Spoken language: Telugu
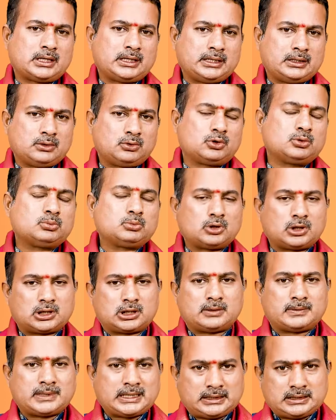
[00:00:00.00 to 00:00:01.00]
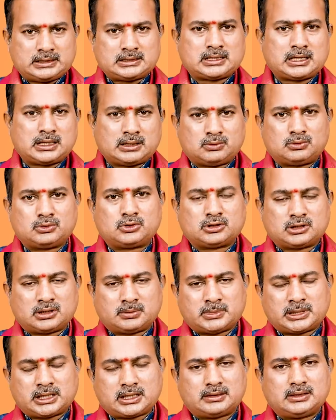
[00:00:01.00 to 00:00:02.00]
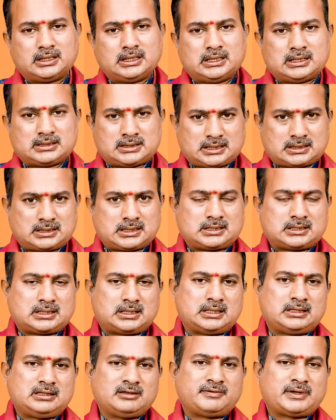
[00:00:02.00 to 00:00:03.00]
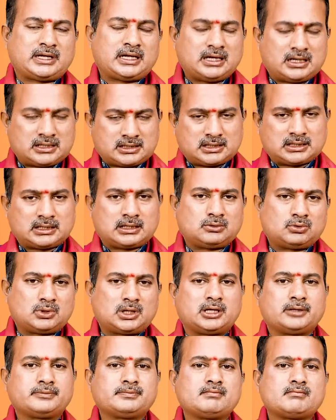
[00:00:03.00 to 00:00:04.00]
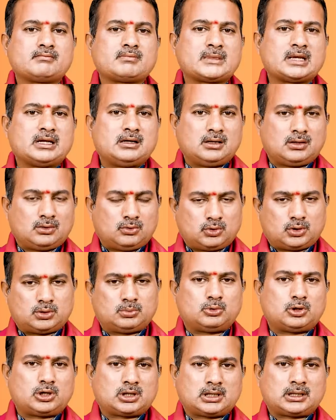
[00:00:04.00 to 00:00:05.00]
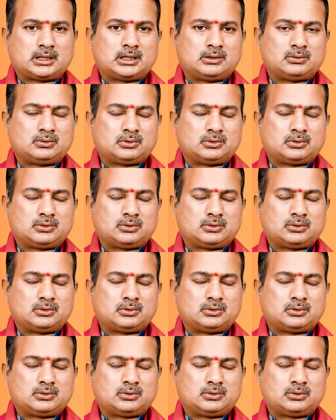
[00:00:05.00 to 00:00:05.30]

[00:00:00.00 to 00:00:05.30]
కానీ గురుమూలకం అనేది చాలా ఉంటుందన్నమాట సక్సెస్ అనేది ఫైనాన్షియల్గా కూడా గురుమూలకంగా